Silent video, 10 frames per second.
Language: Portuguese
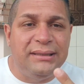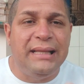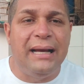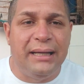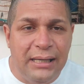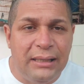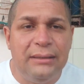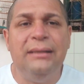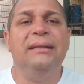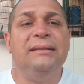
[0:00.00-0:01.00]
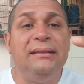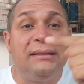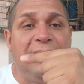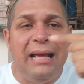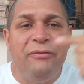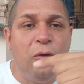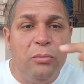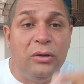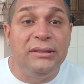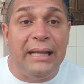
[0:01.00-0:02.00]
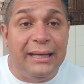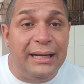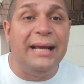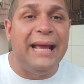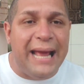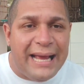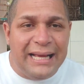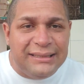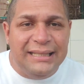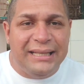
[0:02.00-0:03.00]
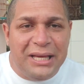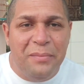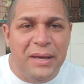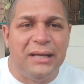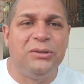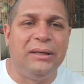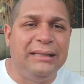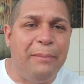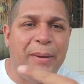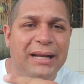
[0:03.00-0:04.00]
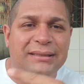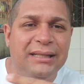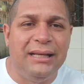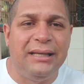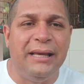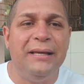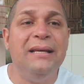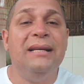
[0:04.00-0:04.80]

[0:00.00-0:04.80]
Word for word: Instagram, se inscreve no meu Instagram. É esse aqui mesmo que está aparecendo aqui.